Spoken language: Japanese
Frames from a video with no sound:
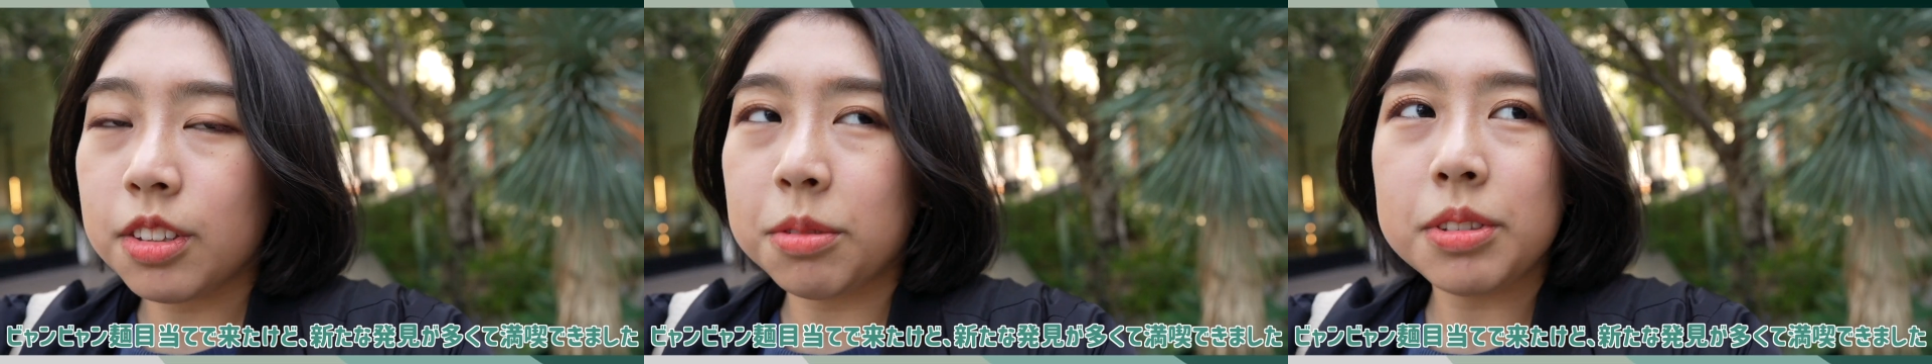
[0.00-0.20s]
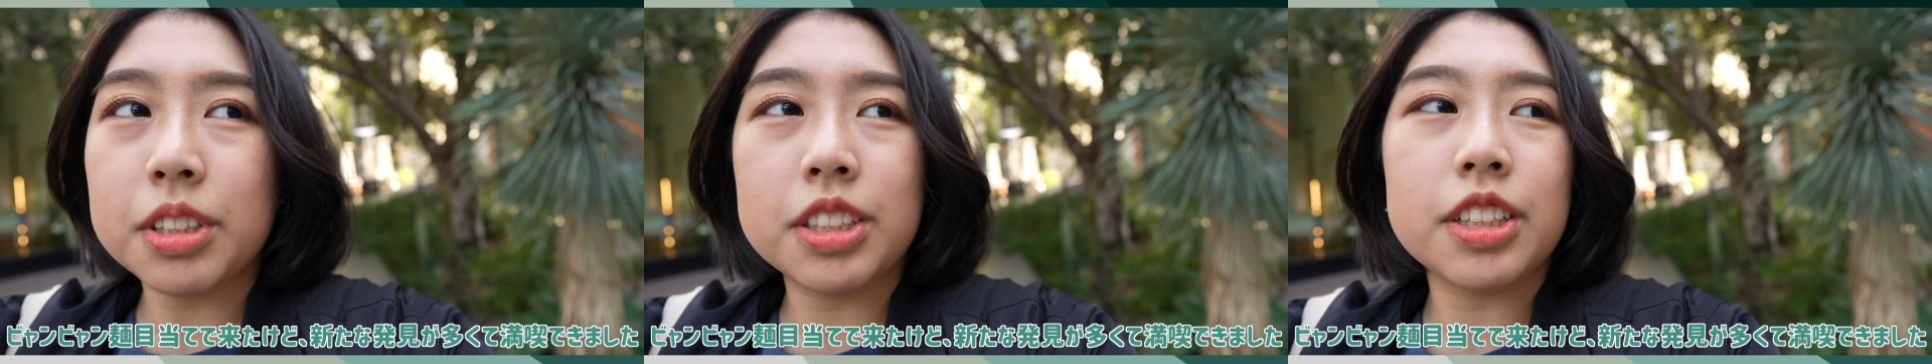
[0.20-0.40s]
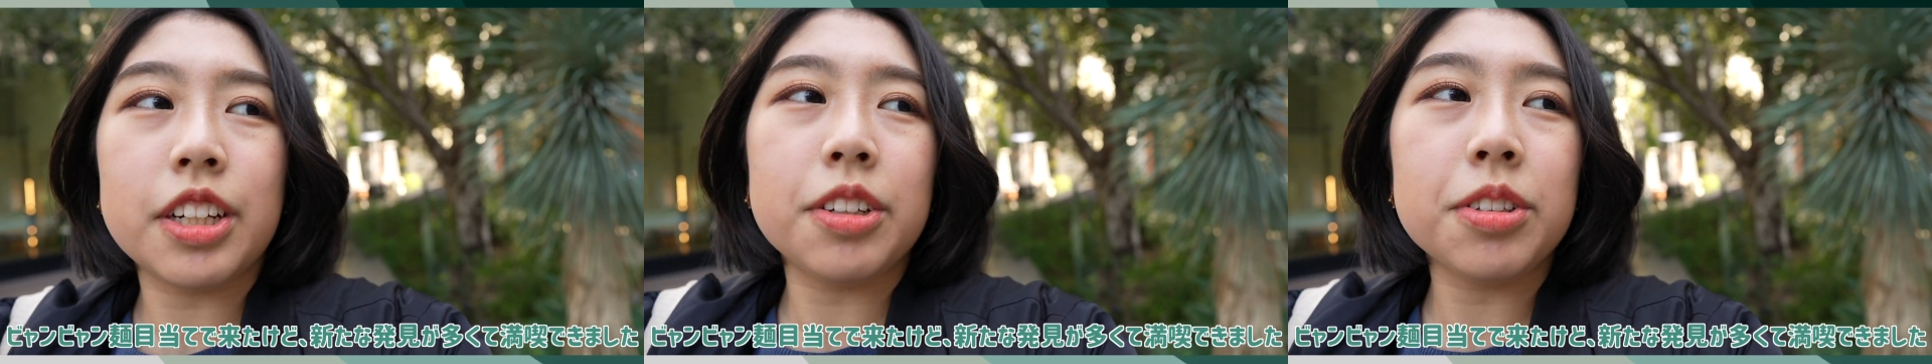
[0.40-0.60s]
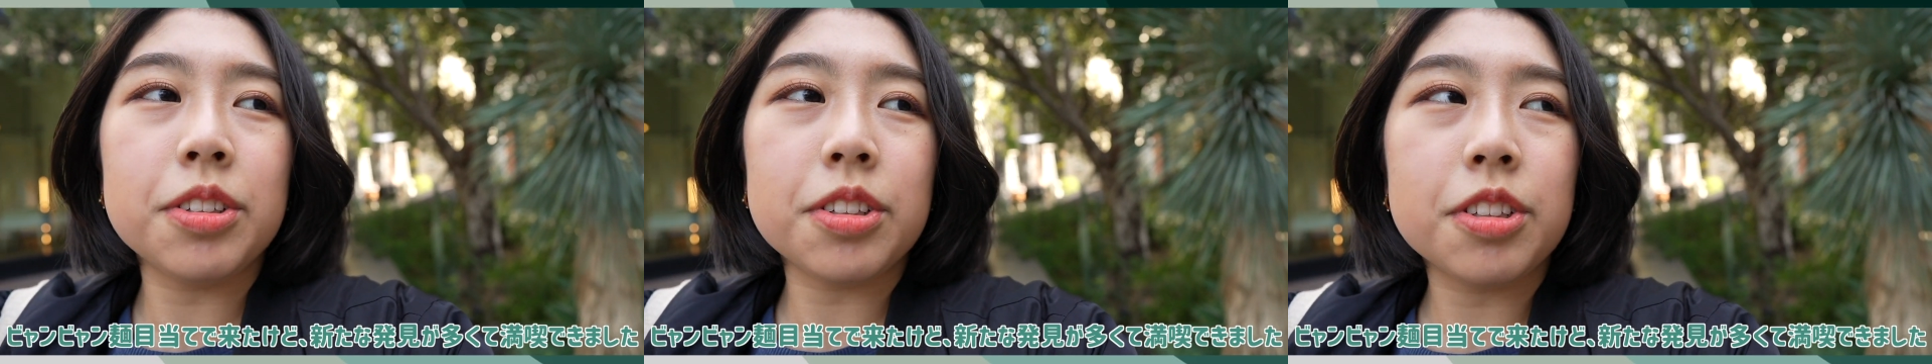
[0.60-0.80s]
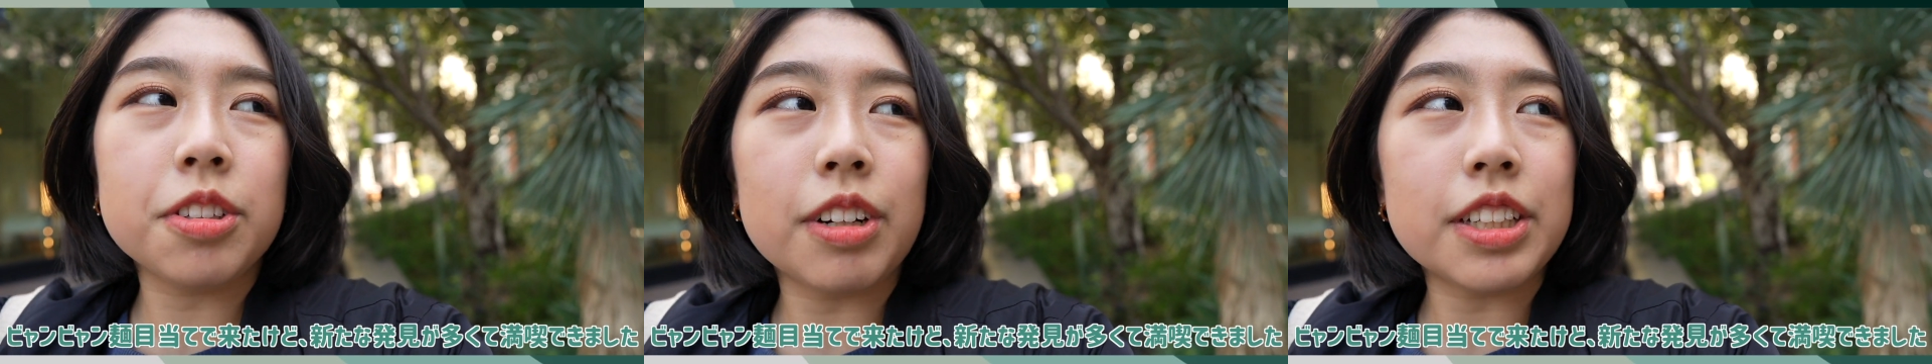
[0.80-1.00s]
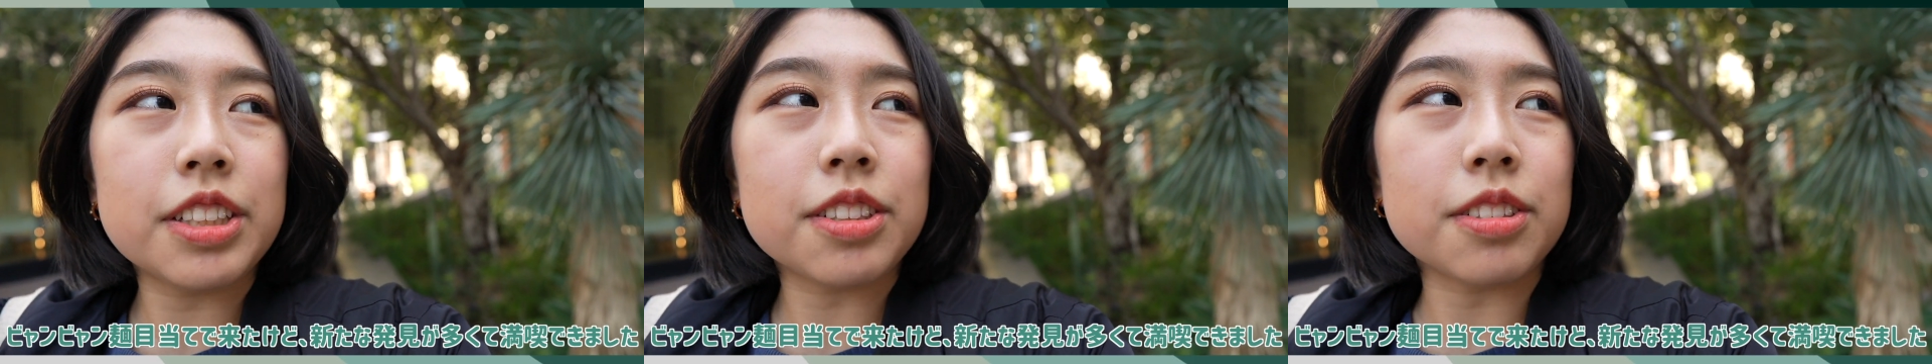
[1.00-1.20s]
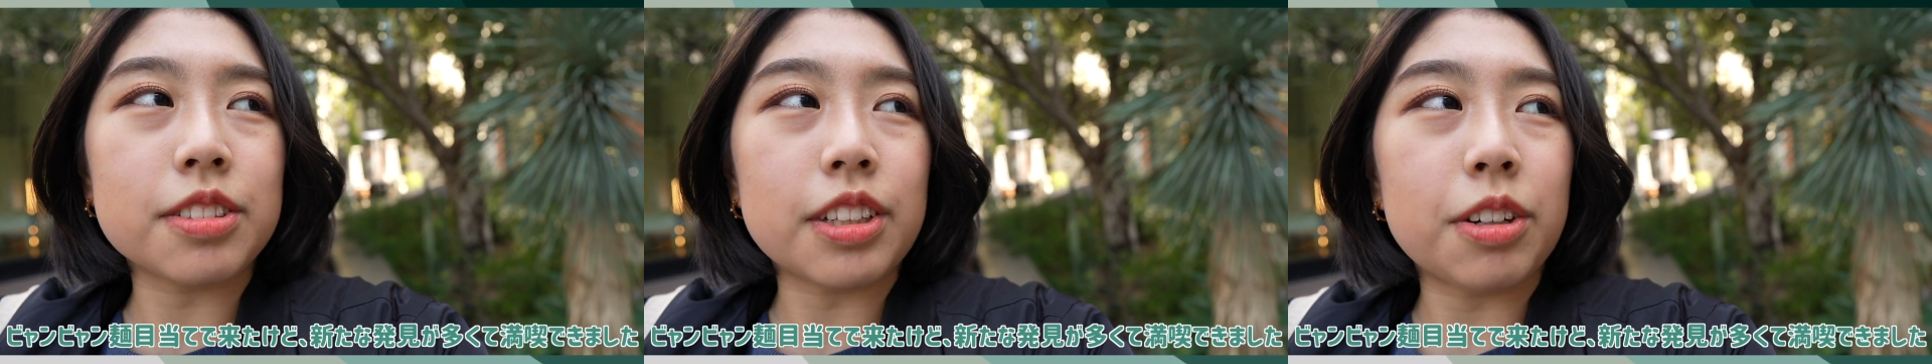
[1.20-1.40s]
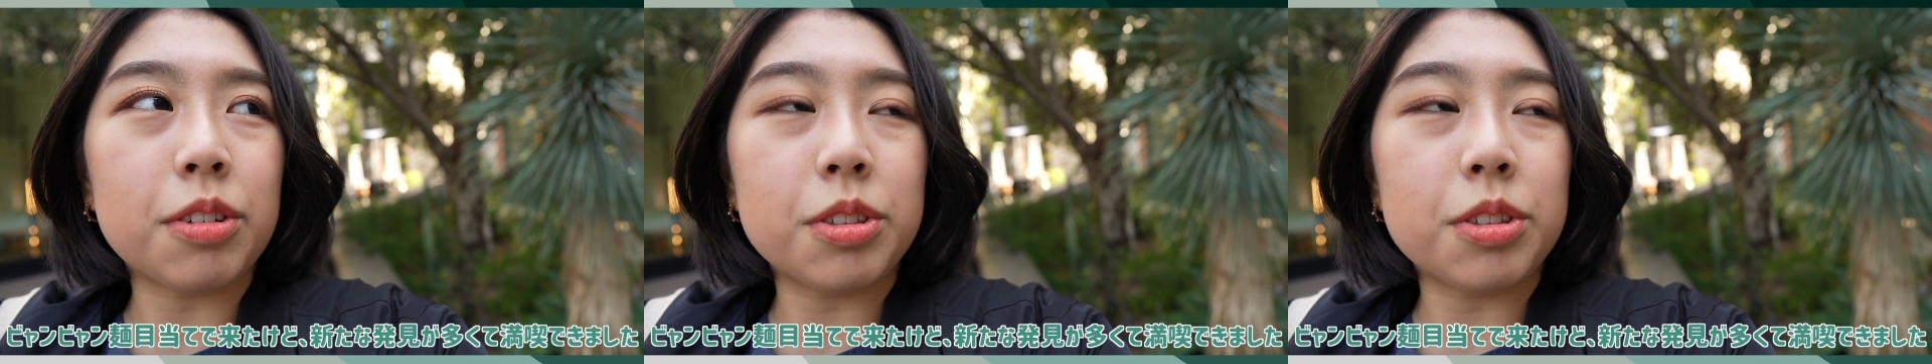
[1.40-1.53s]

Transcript: 友達がいろいろ詳しくて